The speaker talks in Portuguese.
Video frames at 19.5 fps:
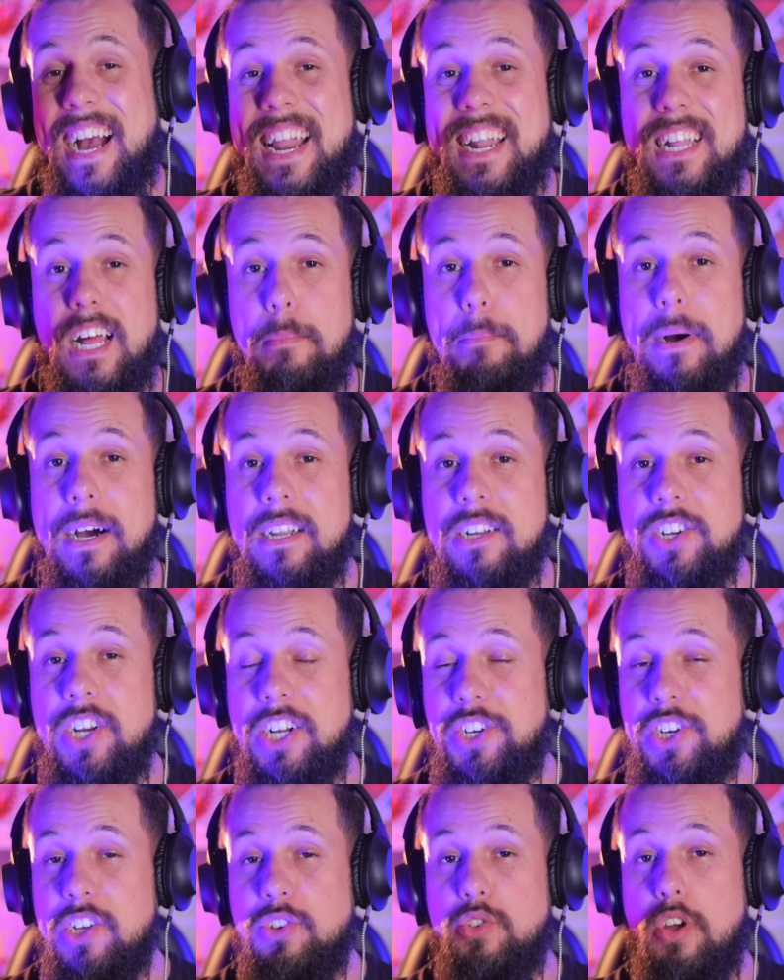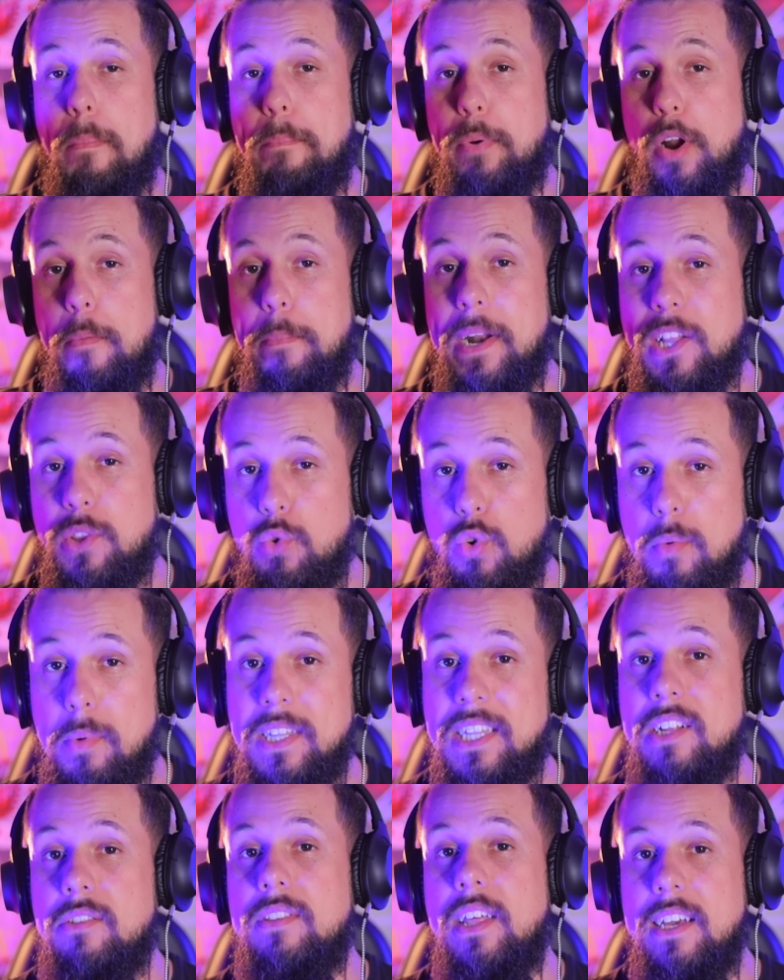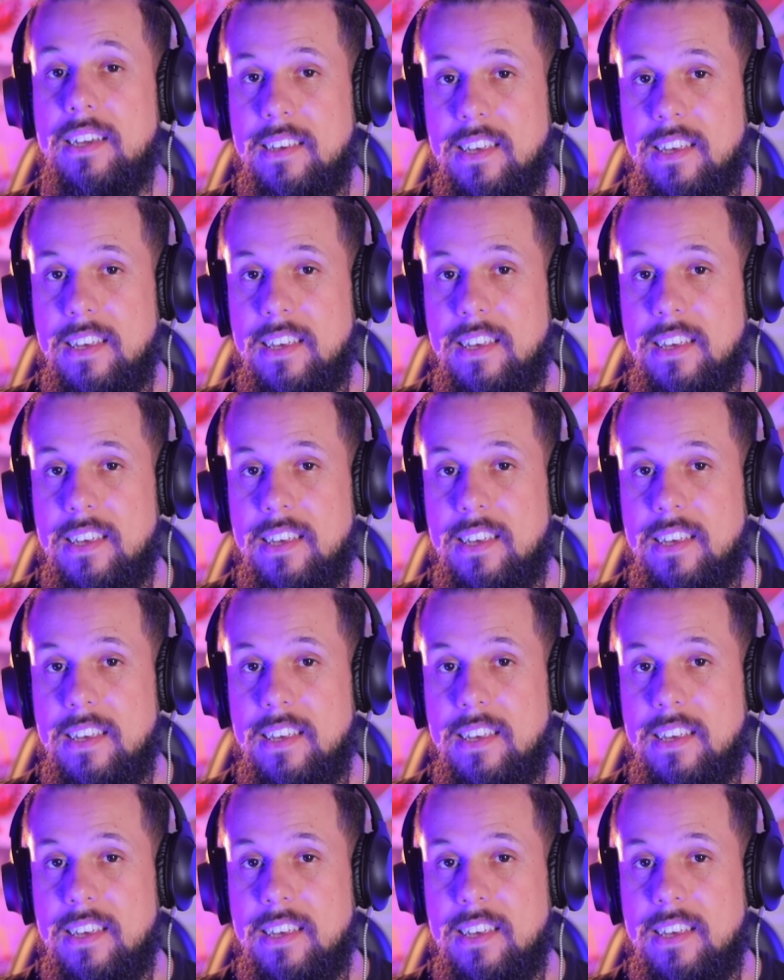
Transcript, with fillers: cara da banda já tinha sua própria turma dentro da